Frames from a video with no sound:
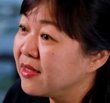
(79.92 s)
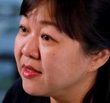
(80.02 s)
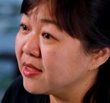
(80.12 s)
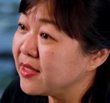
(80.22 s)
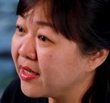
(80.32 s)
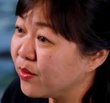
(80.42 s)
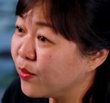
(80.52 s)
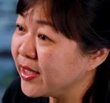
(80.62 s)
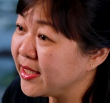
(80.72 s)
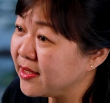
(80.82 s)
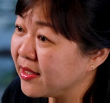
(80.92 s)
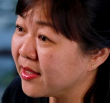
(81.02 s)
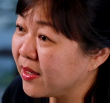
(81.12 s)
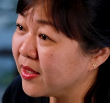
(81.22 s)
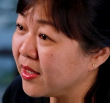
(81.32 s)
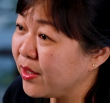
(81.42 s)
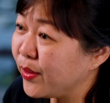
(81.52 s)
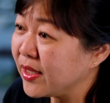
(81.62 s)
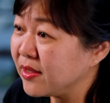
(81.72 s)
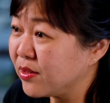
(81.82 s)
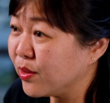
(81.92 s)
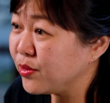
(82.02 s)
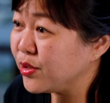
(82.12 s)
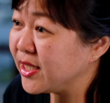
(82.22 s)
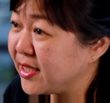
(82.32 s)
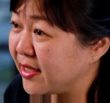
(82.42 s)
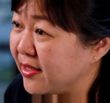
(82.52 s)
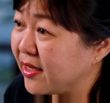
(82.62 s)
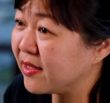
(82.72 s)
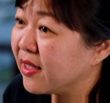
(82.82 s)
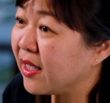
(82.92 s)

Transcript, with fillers: 之前我已经到了医院抽血检验，